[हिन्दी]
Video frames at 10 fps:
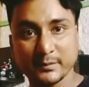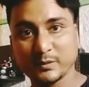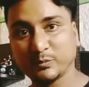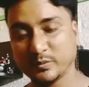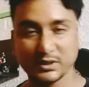है मैं
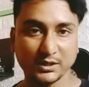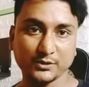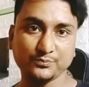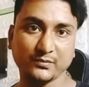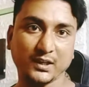आपको रहा हूँ
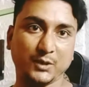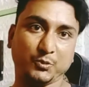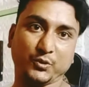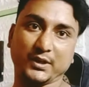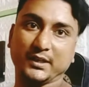
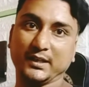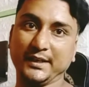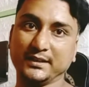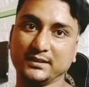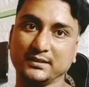आपको करना है
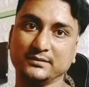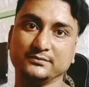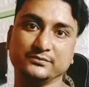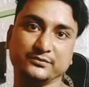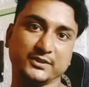लाइक
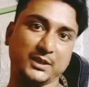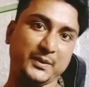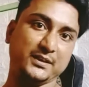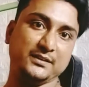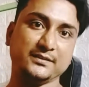
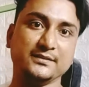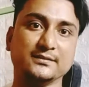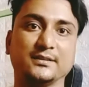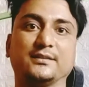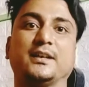कमेंट
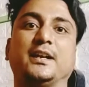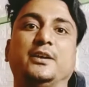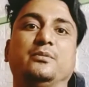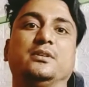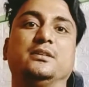
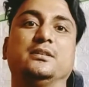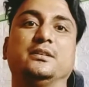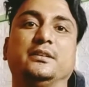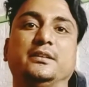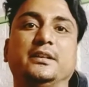
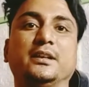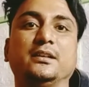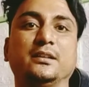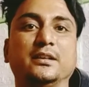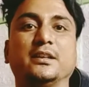सब्सक्राइब ठीक है
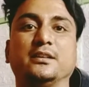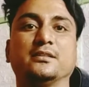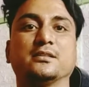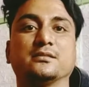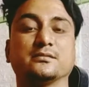ये
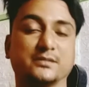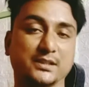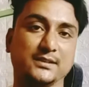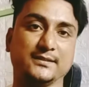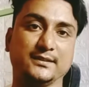कीजिए
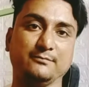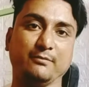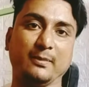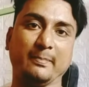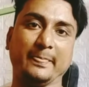जल्दी से
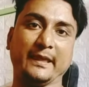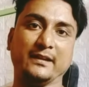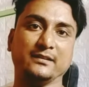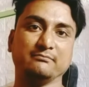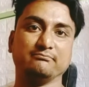
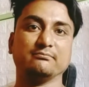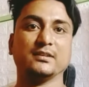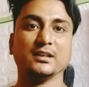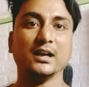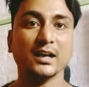
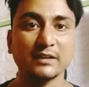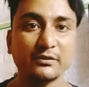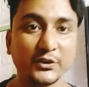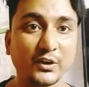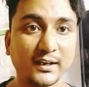आगे भी
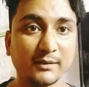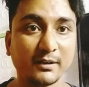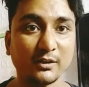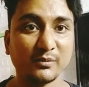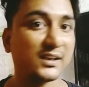वीडियो लाने
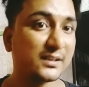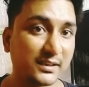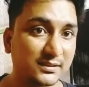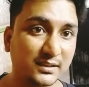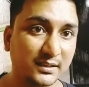वाला हूँ भाई नहीं
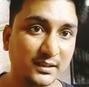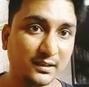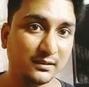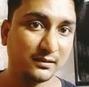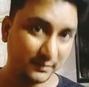चाहिए क्या
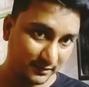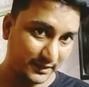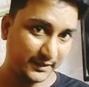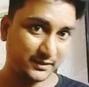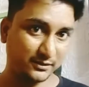
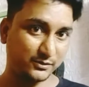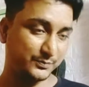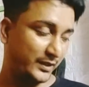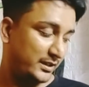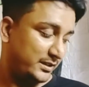लाइक करो
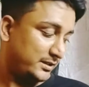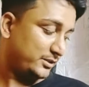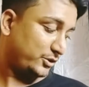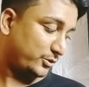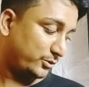
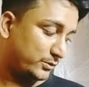तो